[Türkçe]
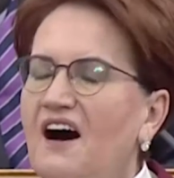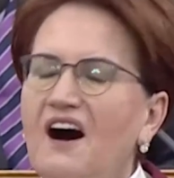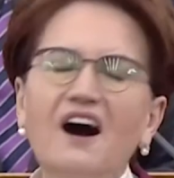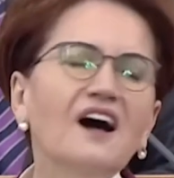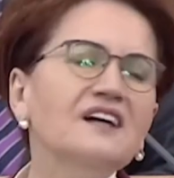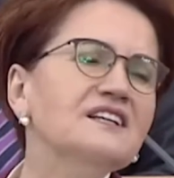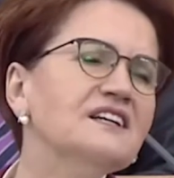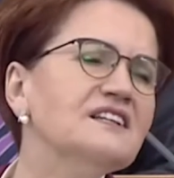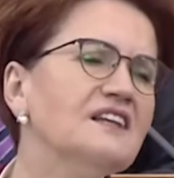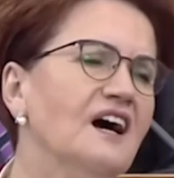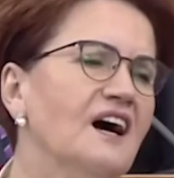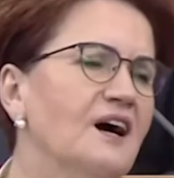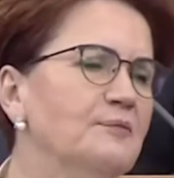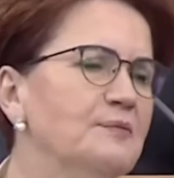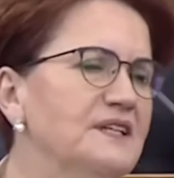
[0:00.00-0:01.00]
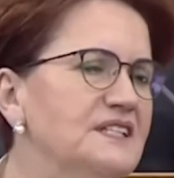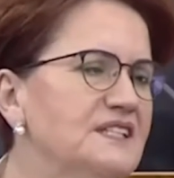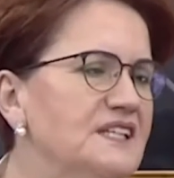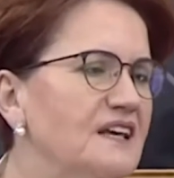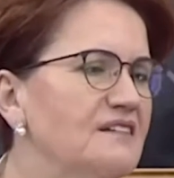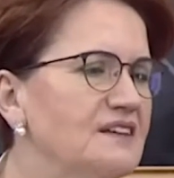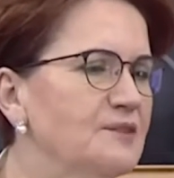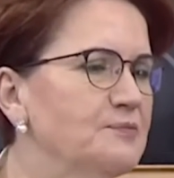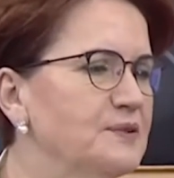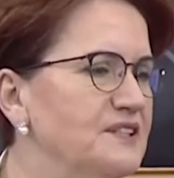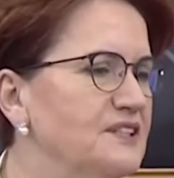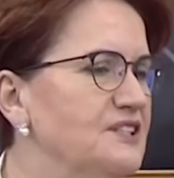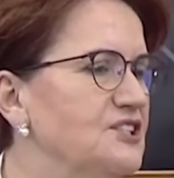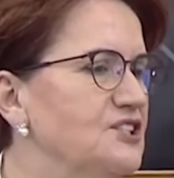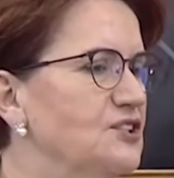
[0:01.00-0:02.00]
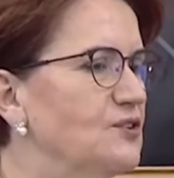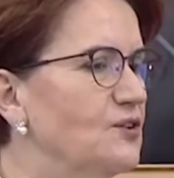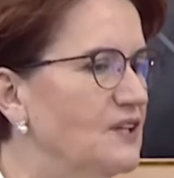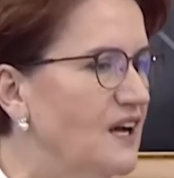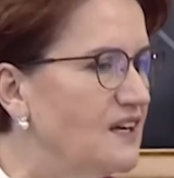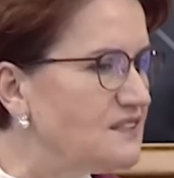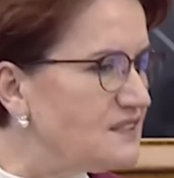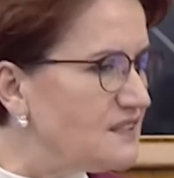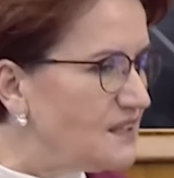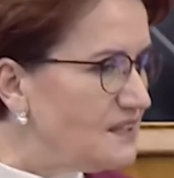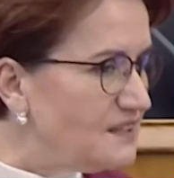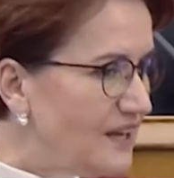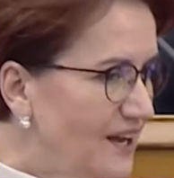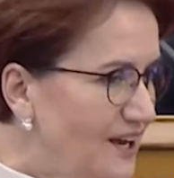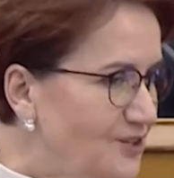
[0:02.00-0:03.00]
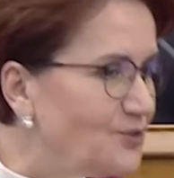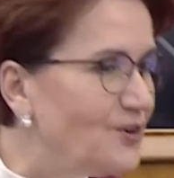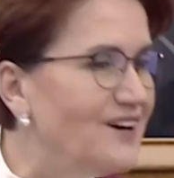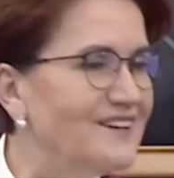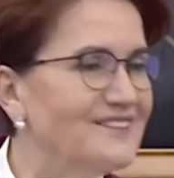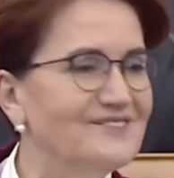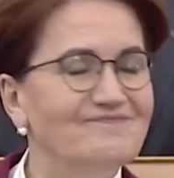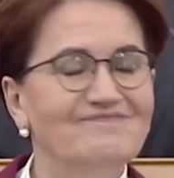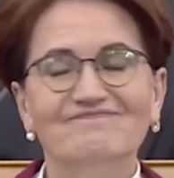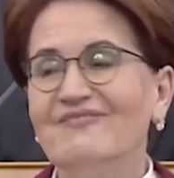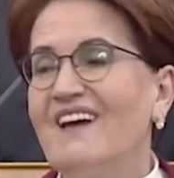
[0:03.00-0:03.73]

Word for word: adeta bir sevgi pıtırcığı olan Sayın Erdoğan,